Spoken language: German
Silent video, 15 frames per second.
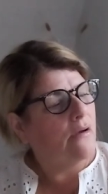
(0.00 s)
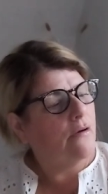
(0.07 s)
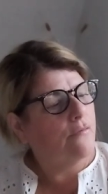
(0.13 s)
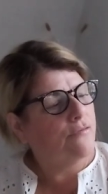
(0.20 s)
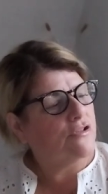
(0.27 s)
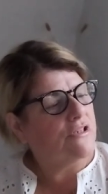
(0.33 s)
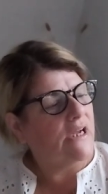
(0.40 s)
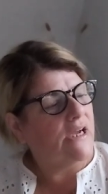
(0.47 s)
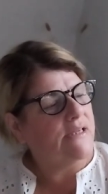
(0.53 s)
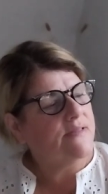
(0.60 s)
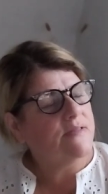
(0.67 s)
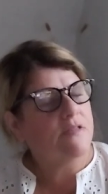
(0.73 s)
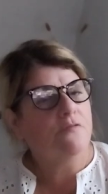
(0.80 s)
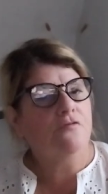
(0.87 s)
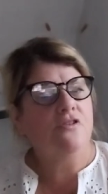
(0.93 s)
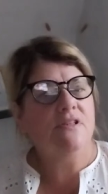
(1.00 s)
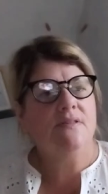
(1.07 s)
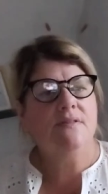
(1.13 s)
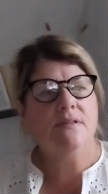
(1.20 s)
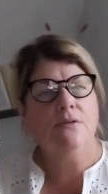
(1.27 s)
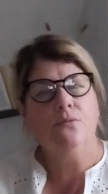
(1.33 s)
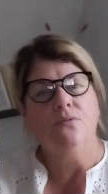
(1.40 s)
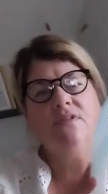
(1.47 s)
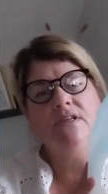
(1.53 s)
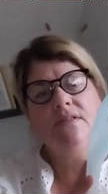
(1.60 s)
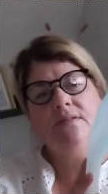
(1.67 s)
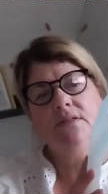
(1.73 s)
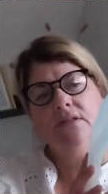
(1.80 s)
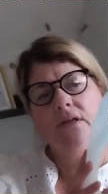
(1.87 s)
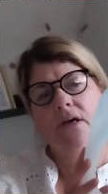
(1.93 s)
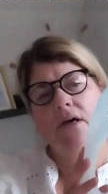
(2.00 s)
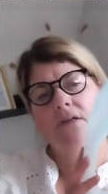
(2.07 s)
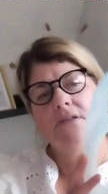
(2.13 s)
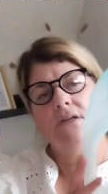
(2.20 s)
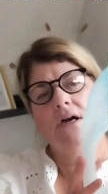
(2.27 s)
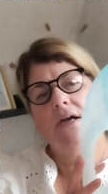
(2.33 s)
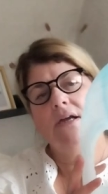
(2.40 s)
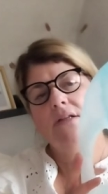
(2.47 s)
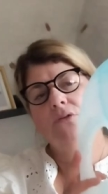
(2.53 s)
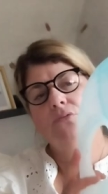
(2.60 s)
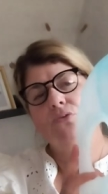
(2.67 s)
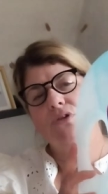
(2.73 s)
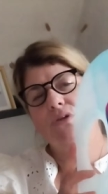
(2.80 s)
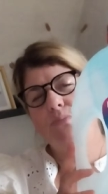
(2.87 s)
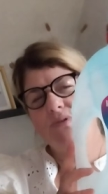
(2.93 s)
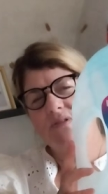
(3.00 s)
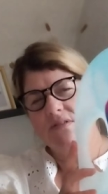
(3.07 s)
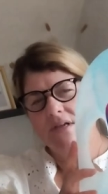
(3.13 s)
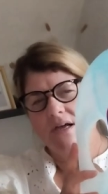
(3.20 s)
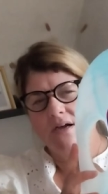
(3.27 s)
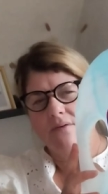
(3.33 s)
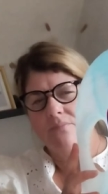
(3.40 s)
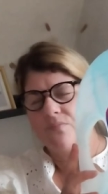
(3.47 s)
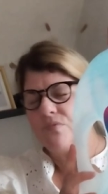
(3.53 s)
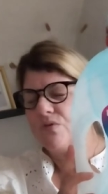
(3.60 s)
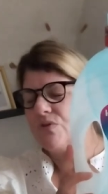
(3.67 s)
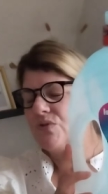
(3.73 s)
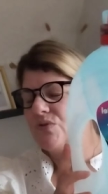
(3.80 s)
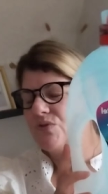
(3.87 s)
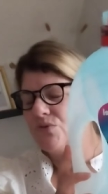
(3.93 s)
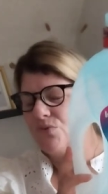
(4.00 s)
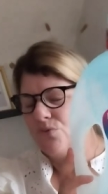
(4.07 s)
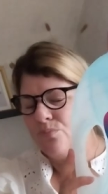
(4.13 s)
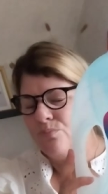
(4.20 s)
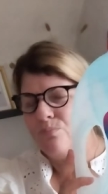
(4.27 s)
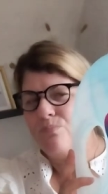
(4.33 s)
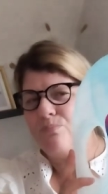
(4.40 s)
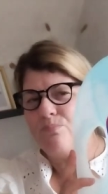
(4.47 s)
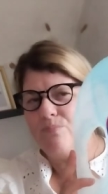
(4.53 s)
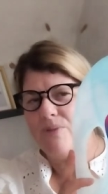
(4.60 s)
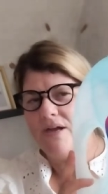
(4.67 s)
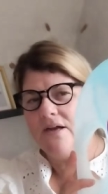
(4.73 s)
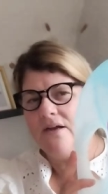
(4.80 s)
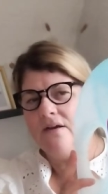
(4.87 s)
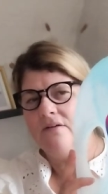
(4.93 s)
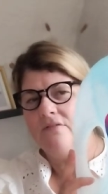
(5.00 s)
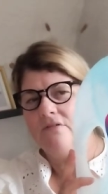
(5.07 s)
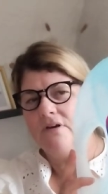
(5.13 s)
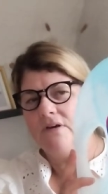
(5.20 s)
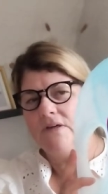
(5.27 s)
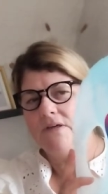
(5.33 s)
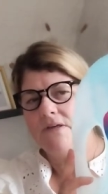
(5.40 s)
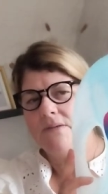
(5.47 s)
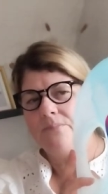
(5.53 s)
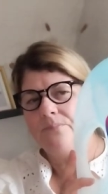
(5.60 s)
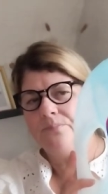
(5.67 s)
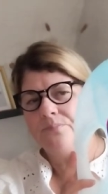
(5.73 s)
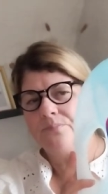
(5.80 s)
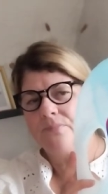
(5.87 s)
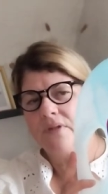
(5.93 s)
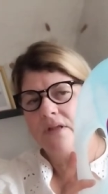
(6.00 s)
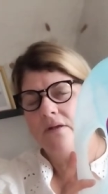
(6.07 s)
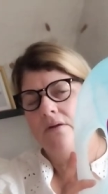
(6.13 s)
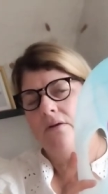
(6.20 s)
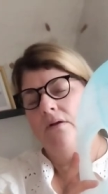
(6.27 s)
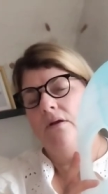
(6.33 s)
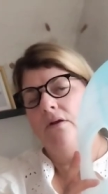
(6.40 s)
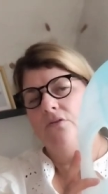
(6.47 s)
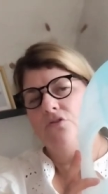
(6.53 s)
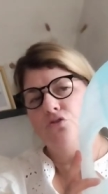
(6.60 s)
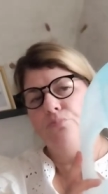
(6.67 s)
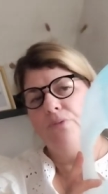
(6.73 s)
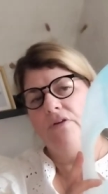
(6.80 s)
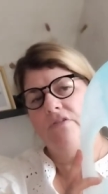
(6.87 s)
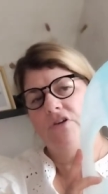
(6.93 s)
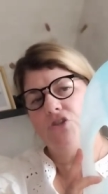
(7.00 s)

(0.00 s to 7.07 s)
äh, für 30, 40 und 60 Grad geeignet und ich muss sagen, super, äh, super